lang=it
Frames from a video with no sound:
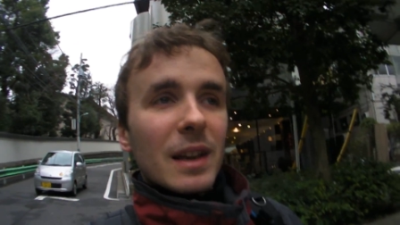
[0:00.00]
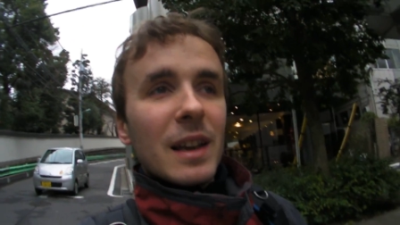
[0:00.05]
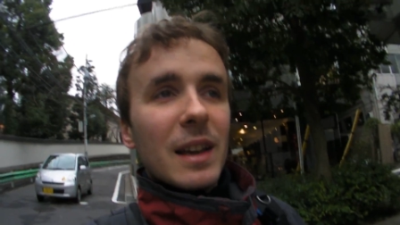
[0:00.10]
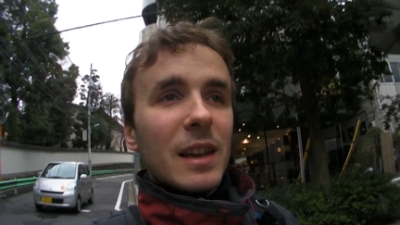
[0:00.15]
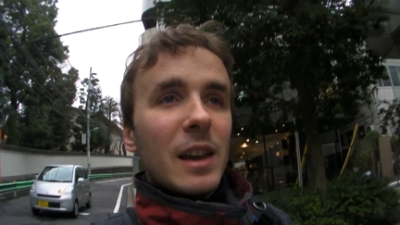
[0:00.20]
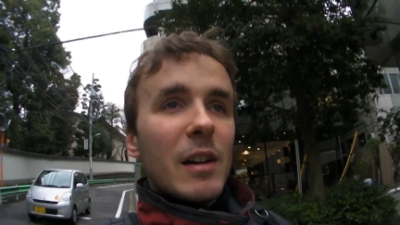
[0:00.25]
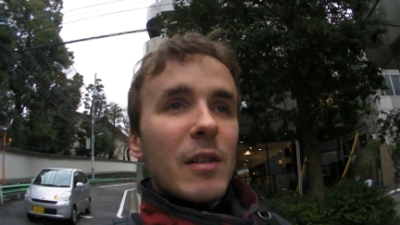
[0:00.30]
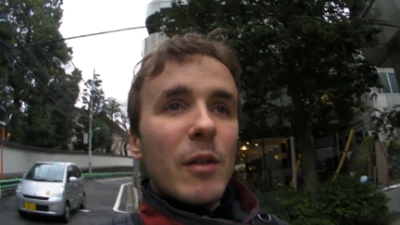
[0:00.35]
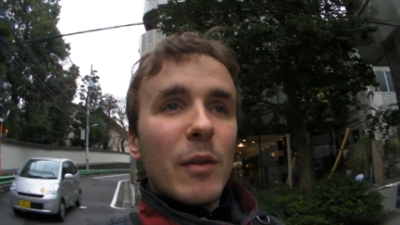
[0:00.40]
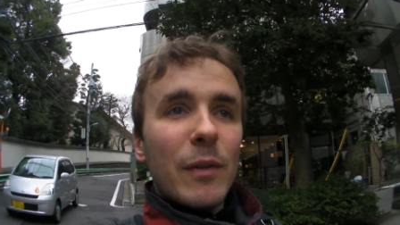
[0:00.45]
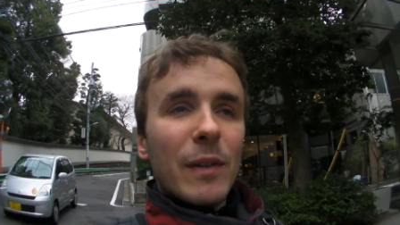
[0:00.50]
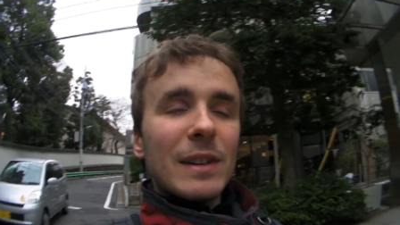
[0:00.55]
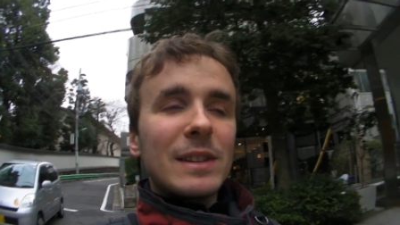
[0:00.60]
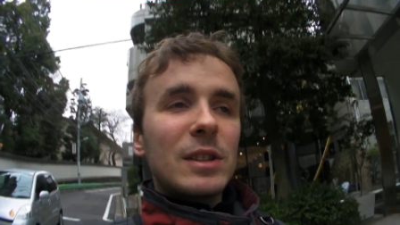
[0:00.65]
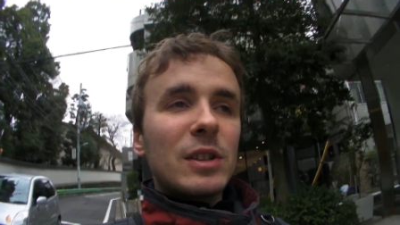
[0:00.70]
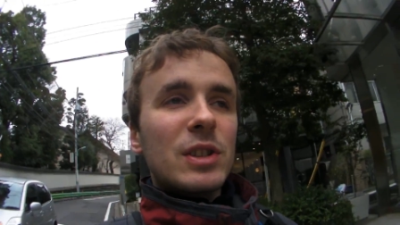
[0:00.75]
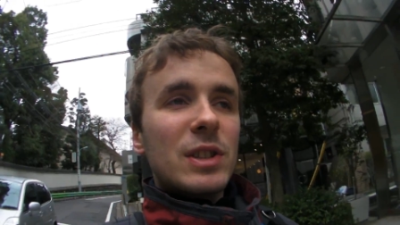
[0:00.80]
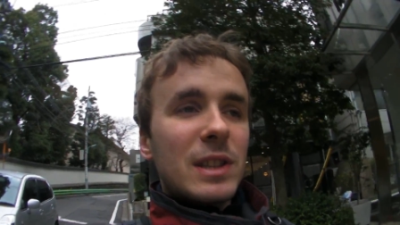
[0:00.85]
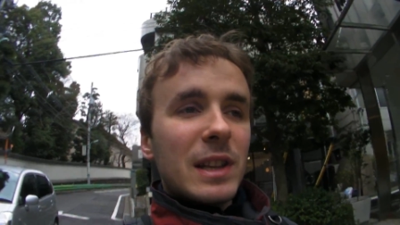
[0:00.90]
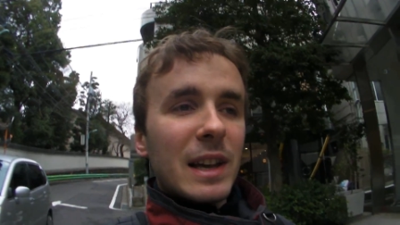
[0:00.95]
io ho fatto
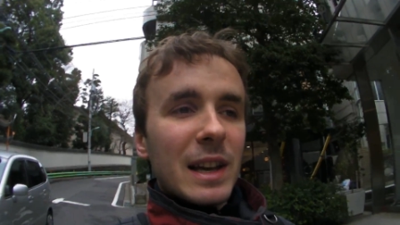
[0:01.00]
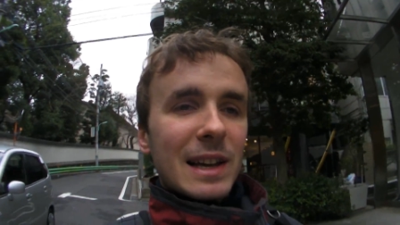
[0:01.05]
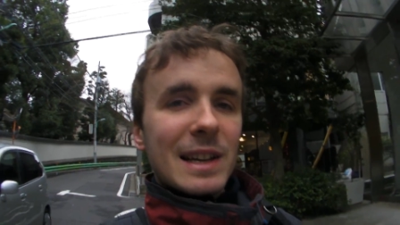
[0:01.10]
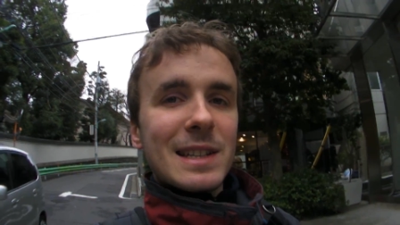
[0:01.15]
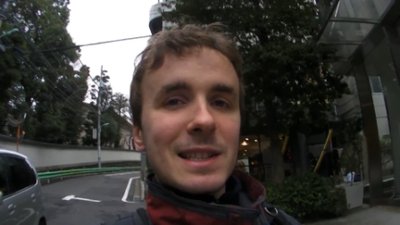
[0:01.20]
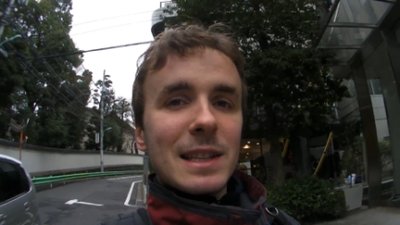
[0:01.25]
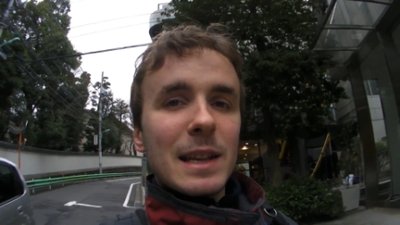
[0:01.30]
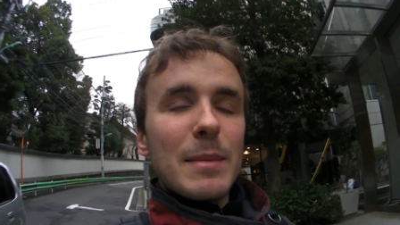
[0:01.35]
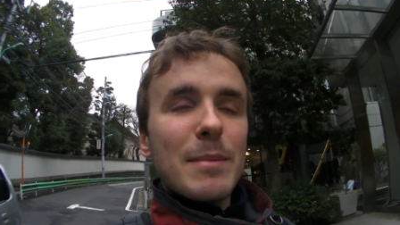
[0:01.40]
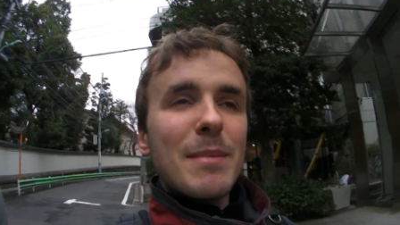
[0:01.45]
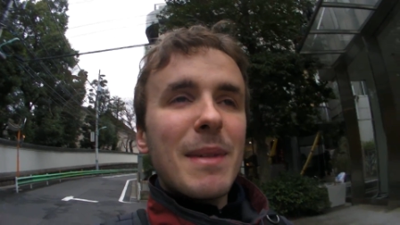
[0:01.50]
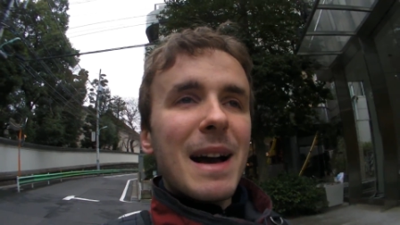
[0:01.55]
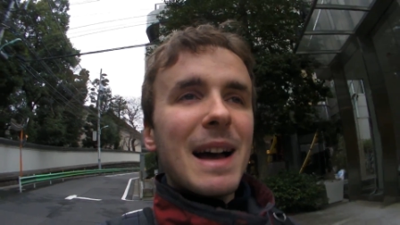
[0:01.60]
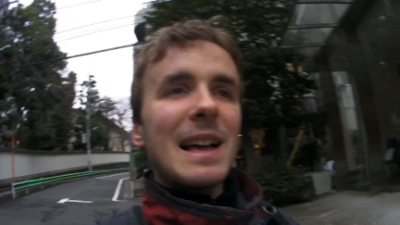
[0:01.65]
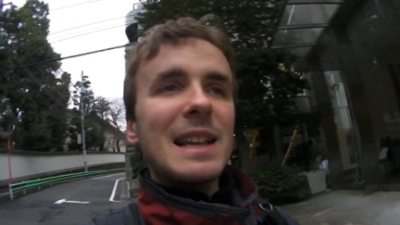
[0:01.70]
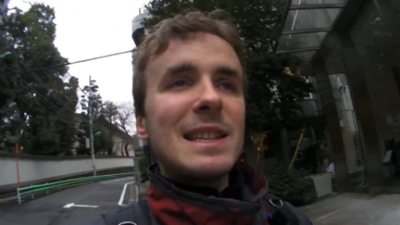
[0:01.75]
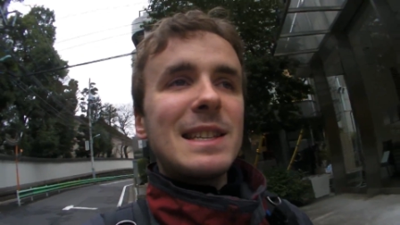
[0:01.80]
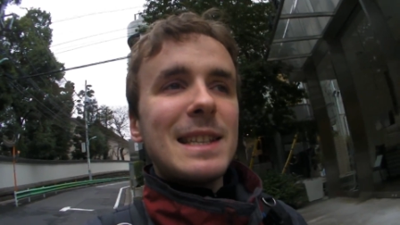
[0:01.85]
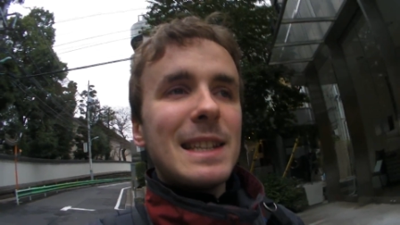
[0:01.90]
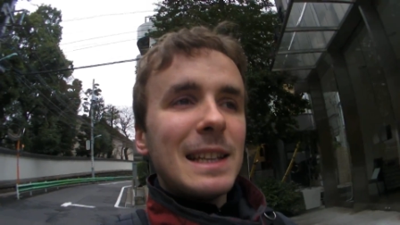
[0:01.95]
queste
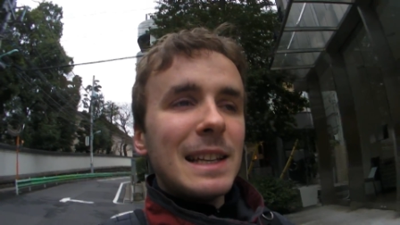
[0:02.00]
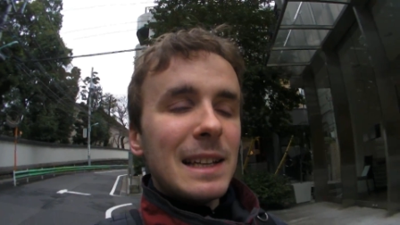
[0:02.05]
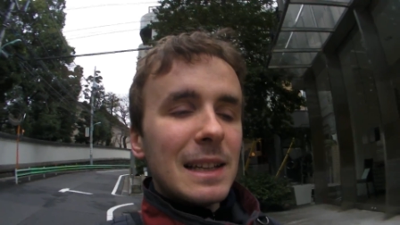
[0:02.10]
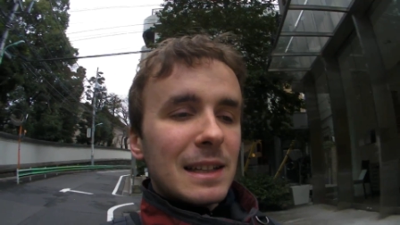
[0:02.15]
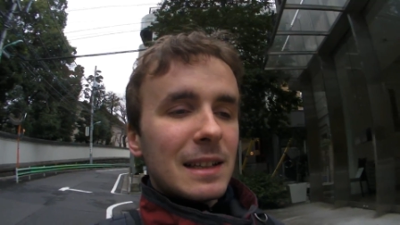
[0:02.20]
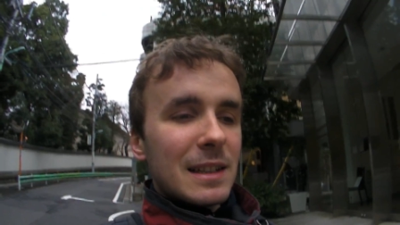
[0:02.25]
immagini,